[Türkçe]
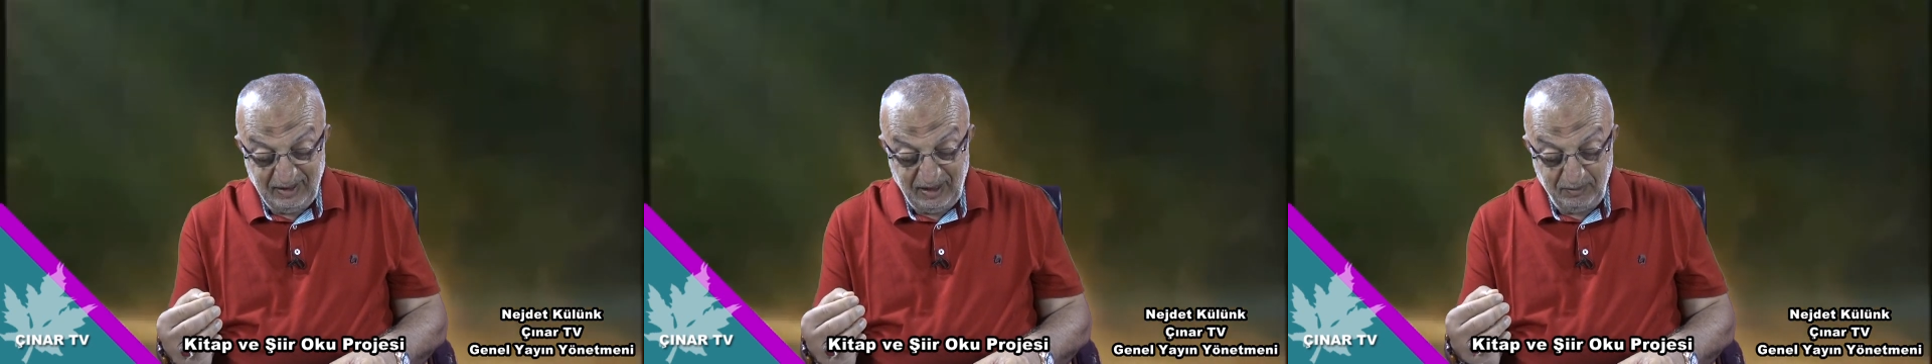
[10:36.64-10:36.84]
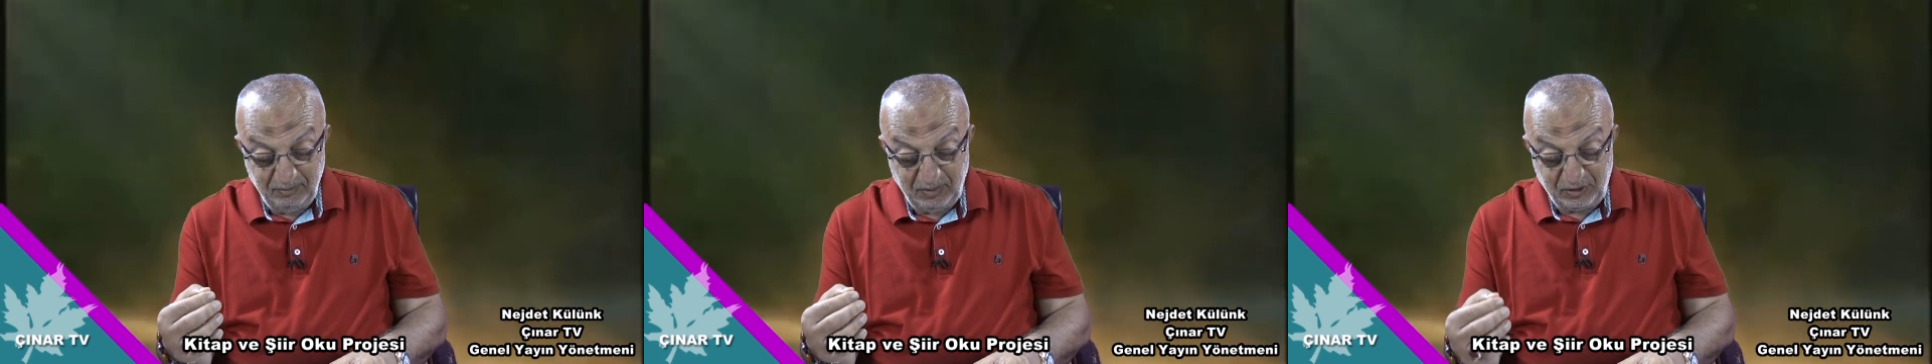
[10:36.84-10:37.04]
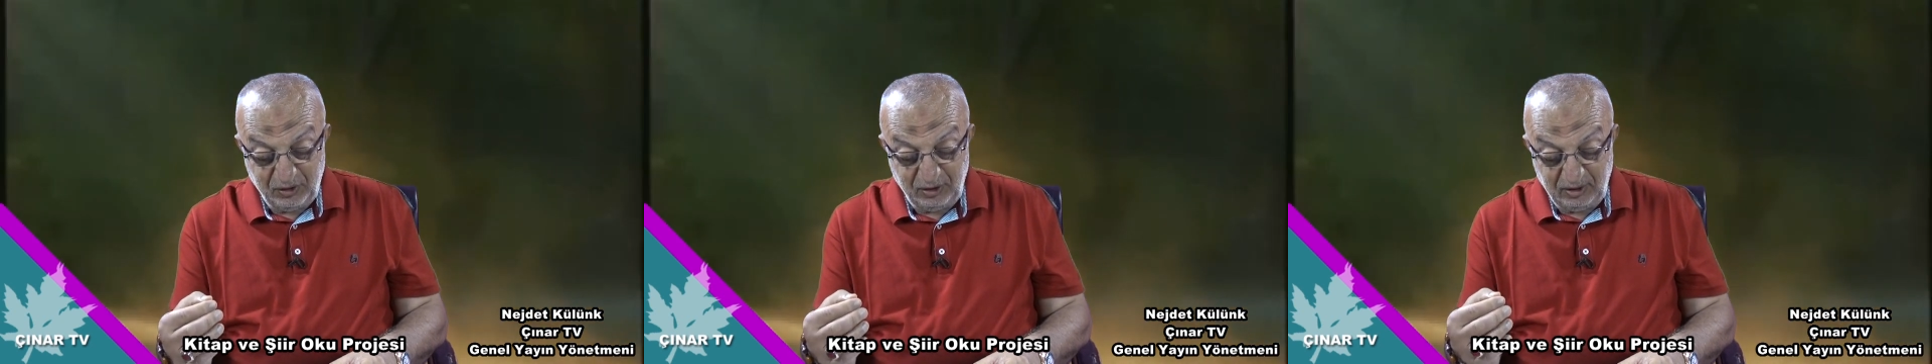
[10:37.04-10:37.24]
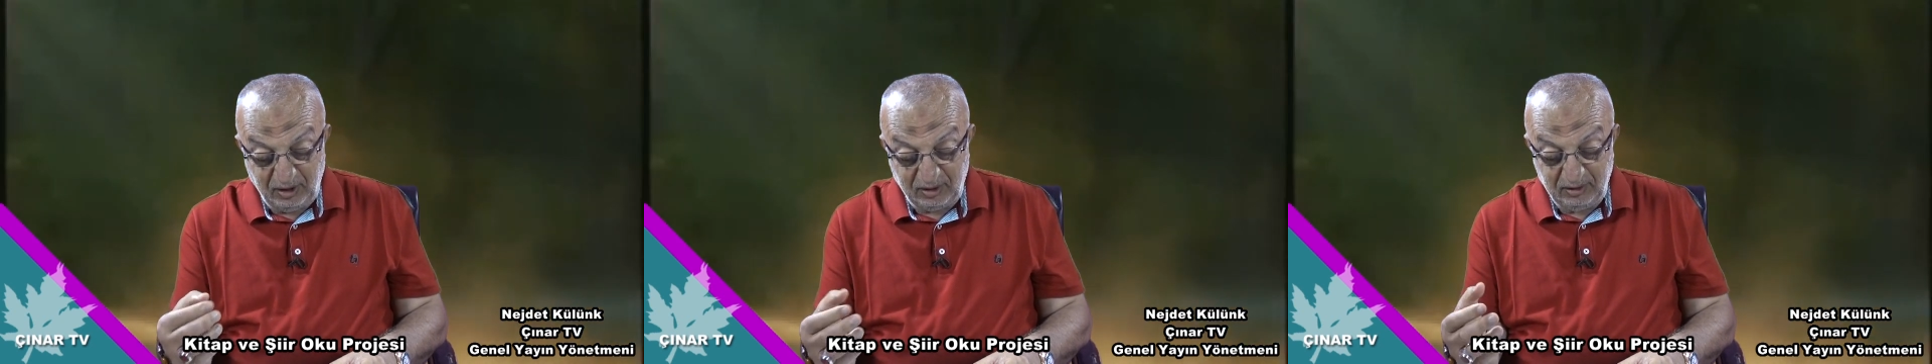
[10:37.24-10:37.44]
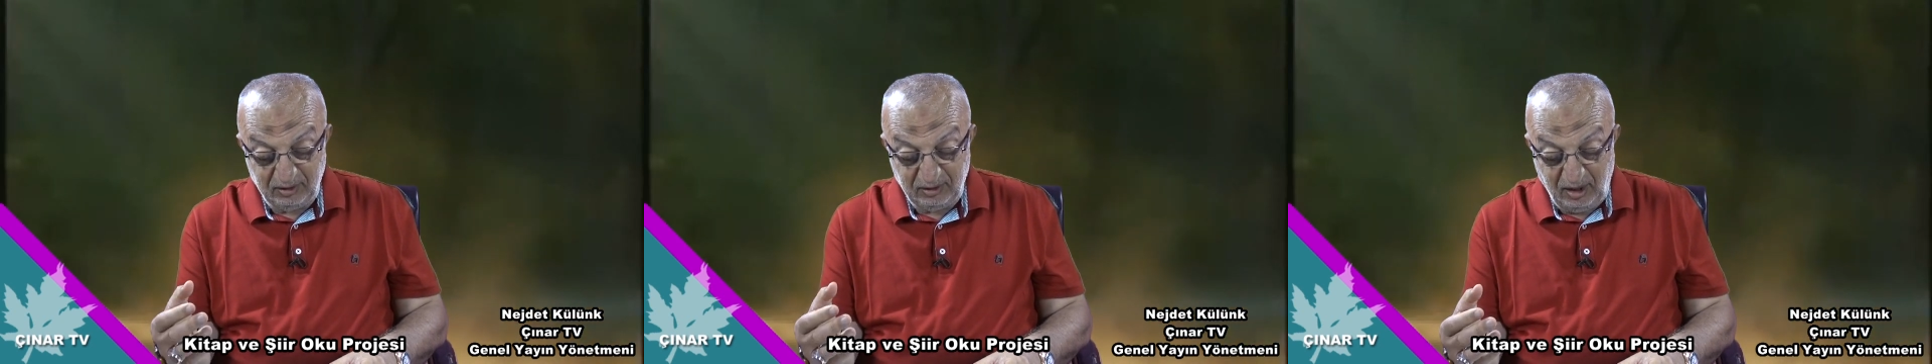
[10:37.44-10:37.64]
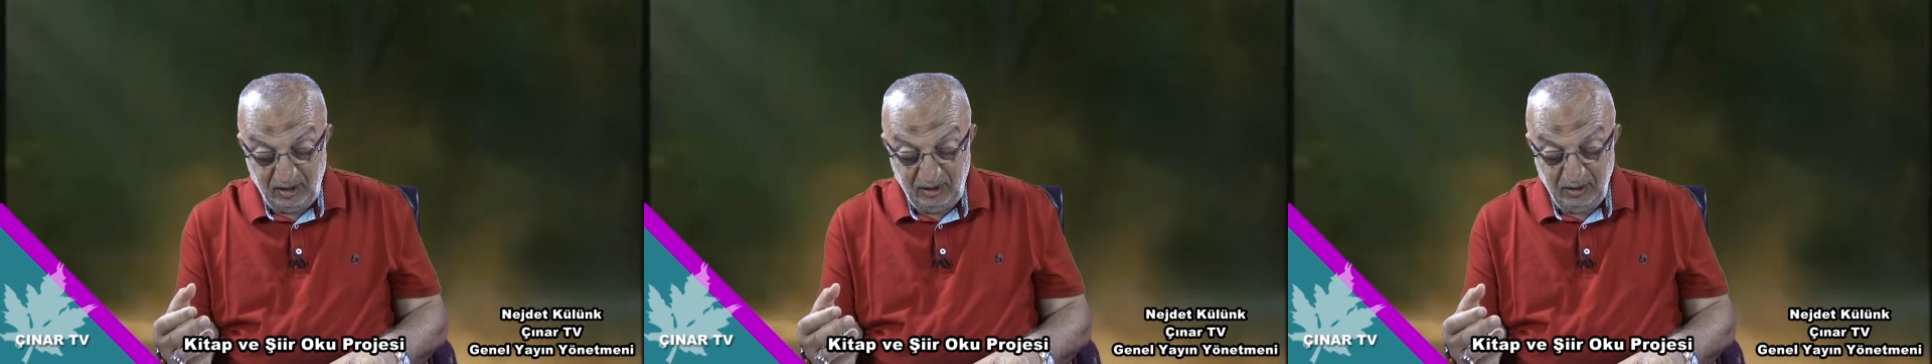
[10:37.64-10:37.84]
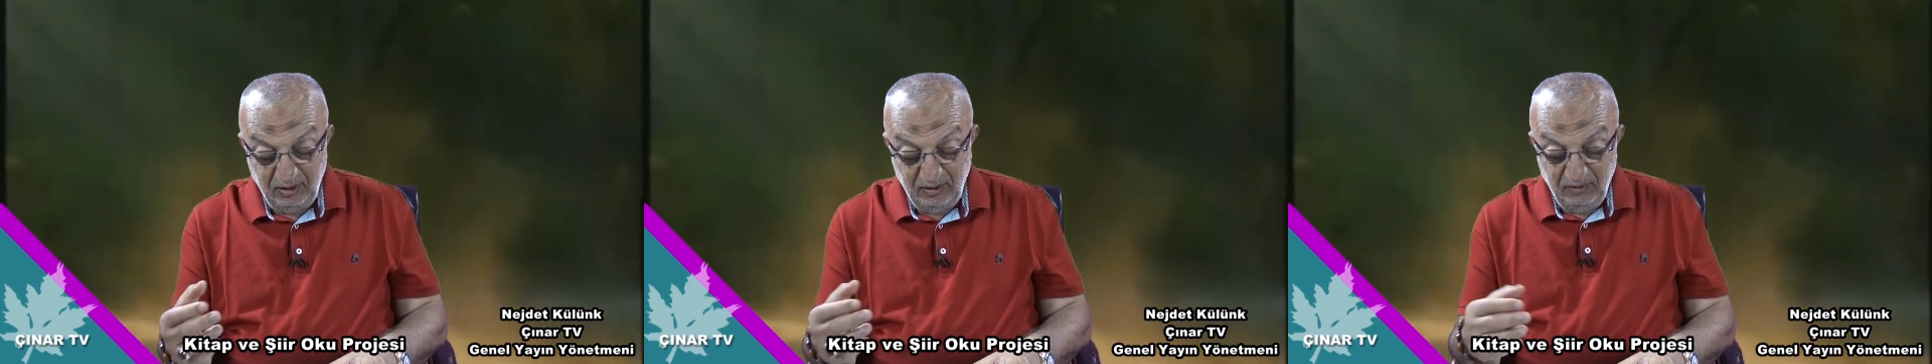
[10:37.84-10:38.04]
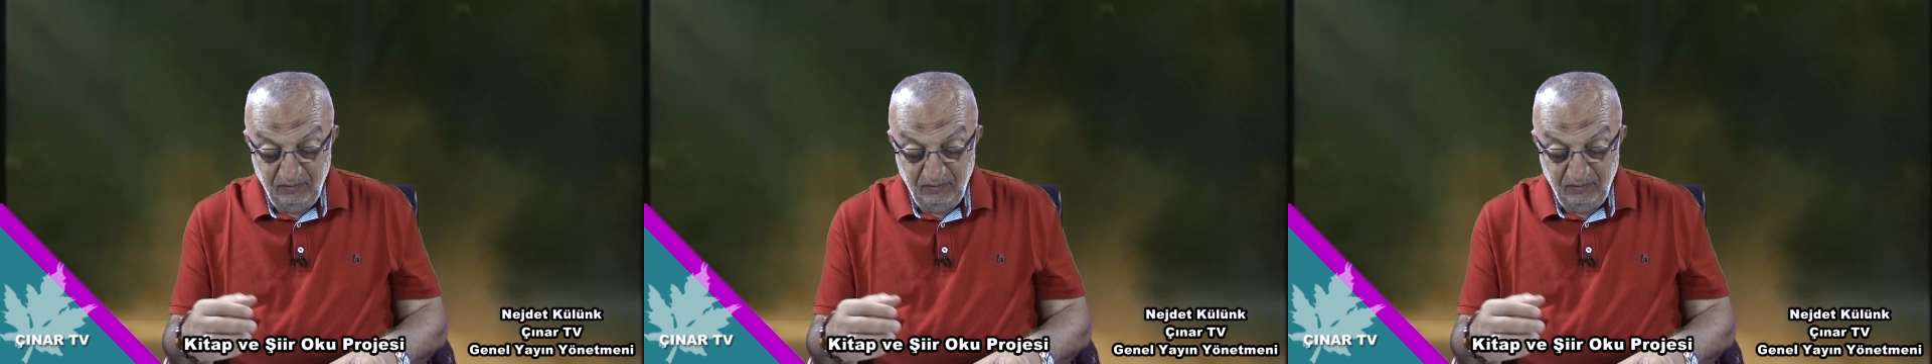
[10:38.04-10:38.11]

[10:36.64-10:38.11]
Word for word: eden basit akıldan